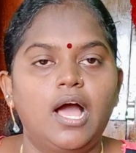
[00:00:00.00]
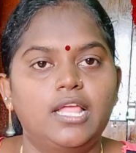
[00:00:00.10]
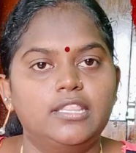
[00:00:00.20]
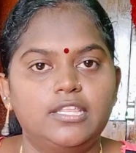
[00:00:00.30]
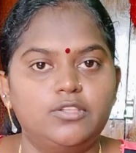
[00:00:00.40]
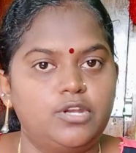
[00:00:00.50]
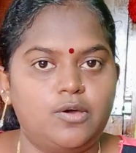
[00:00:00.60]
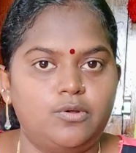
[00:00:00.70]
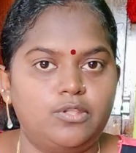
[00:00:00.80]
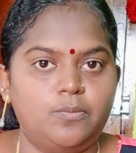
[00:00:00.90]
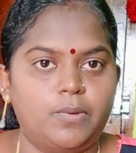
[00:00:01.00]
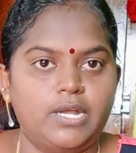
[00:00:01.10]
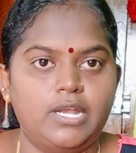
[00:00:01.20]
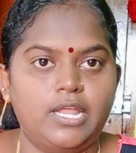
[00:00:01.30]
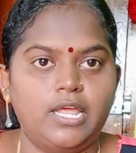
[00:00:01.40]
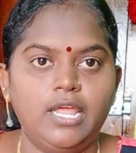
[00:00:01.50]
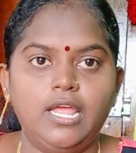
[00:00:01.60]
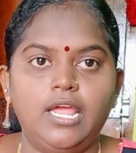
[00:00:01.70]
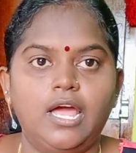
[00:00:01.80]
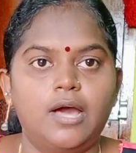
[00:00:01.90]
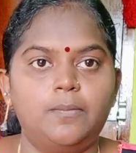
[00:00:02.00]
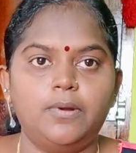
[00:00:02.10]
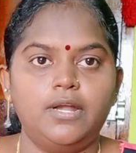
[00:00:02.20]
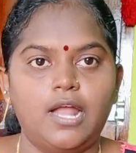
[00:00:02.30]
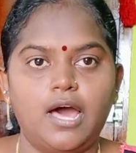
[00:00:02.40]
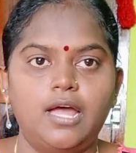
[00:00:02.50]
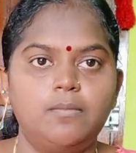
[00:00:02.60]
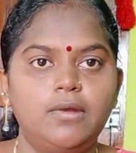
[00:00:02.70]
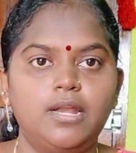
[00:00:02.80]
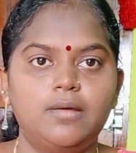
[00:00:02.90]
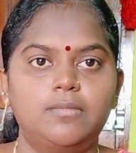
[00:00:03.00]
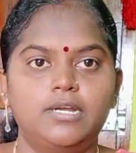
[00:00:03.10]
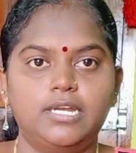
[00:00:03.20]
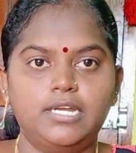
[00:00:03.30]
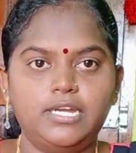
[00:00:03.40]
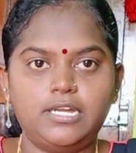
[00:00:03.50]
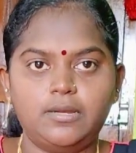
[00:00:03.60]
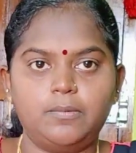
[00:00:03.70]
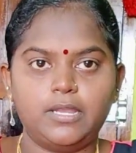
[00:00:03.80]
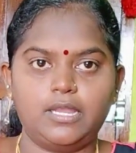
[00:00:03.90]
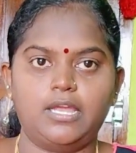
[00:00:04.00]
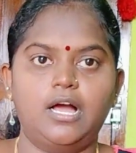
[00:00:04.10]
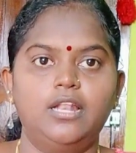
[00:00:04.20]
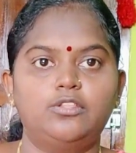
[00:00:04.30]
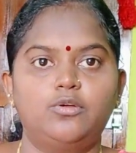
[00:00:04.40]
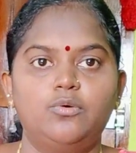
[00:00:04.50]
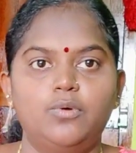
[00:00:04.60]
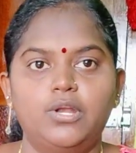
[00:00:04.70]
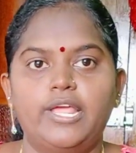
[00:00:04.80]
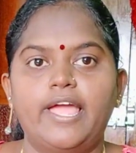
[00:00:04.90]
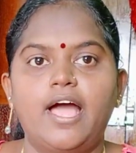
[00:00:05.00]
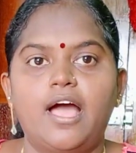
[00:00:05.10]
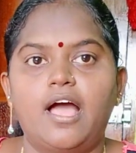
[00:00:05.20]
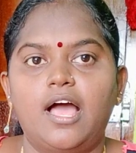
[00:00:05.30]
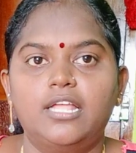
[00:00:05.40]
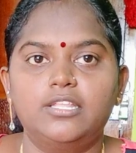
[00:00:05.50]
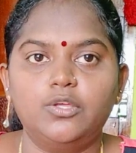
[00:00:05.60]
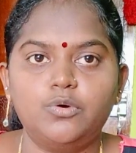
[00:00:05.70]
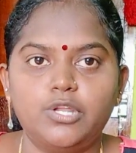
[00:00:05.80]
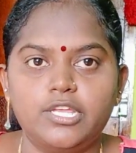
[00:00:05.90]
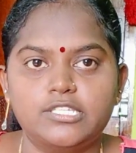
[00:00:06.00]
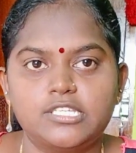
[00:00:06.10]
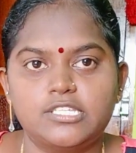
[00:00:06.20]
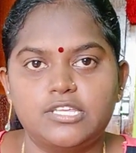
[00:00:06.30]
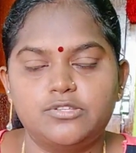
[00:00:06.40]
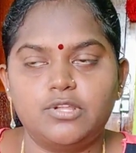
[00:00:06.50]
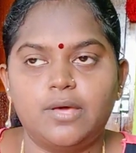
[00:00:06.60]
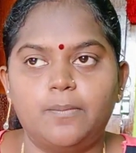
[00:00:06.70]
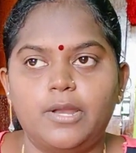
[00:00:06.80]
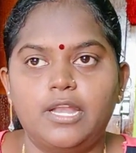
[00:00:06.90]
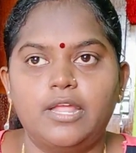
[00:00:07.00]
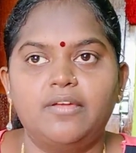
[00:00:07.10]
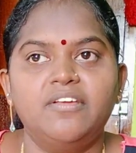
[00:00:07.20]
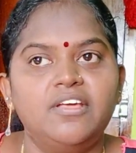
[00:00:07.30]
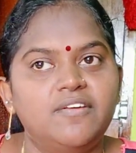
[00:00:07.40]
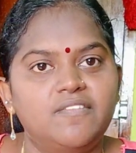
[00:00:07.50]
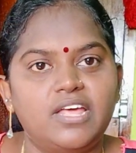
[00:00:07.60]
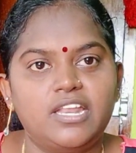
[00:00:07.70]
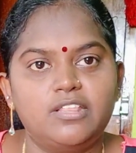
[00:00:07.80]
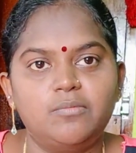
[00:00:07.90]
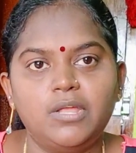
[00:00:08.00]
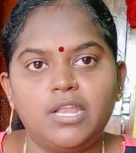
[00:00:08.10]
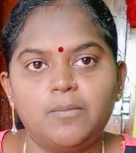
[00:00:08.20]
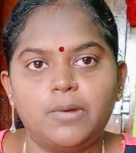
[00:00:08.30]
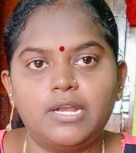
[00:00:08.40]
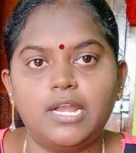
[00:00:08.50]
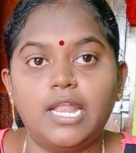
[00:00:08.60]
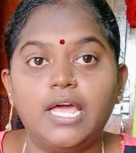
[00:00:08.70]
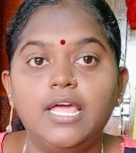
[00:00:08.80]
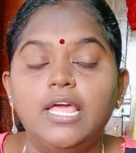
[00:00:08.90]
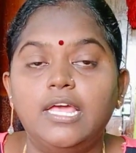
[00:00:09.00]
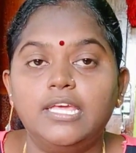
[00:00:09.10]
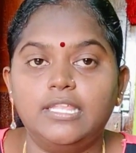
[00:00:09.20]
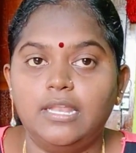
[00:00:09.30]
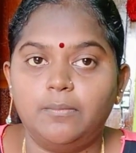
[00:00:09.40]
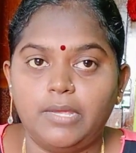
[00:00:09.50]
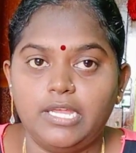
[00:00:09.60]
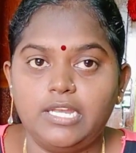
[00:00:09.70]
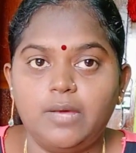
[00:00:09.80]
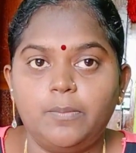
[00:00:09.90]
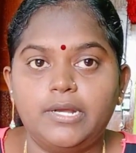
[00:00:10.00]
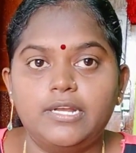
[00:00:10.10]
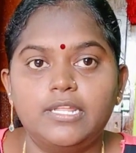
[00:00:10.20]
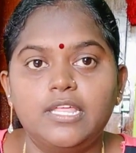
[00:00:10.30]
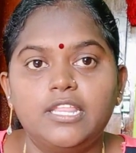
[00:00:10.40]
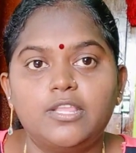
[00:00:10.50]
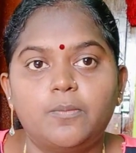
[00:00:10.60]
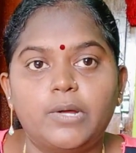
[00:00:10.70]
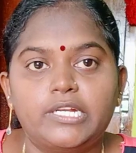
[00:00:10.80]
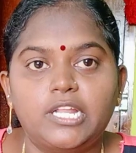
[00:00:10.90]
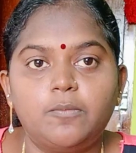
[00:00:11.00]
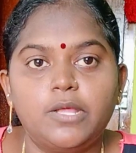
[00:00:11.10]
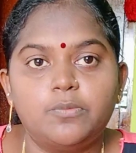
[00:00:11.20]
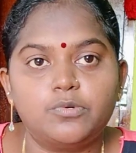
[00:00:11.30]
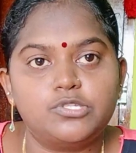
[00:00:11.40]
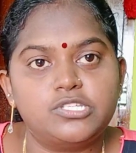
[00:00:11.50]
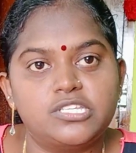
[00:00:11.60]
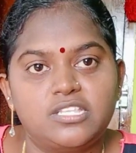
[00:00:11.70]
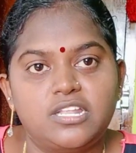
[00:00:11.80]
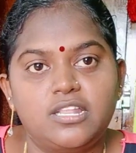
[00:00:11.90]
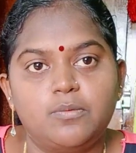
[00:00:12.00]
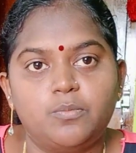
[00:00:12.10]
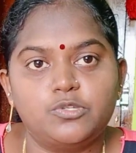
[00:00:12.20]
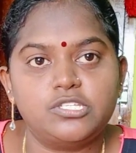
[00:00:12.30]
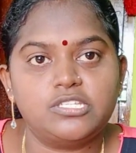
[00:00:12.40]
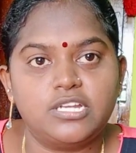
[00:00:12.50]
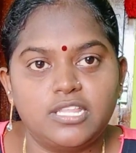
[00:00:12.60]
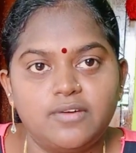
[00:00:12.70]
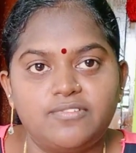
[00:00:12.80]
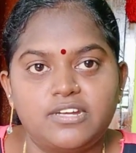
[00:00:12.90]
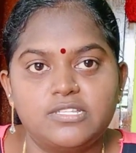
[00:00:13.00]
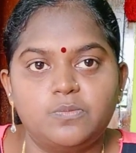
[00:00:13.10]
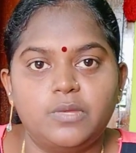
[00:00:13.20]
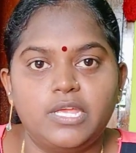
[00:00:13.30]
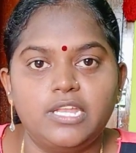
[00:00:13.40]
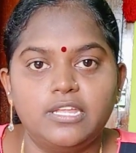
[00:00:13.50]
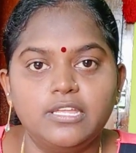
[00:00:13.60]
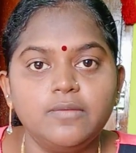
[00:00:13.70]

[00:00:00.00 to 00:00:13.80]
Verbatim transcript: அந்த இதை நான் வந்து பண்ணேன் அப்புறம் நார்மலாக நம்ம நின்றுட்டு இப்படி கால் தொடுவோம் இல்லையா அந்த ஒரு எக்ஸசைஸும் நான் பண்ணேன் வேறு எதுவுமே நான் பண்ணலை இதில் மெயினாக பண்ணுறது அந்த பட்டர்ஃப்ளை பொசிஷன் பொசிஷன் தான் ஃப்ரெண்ட்ஸ் மெயின்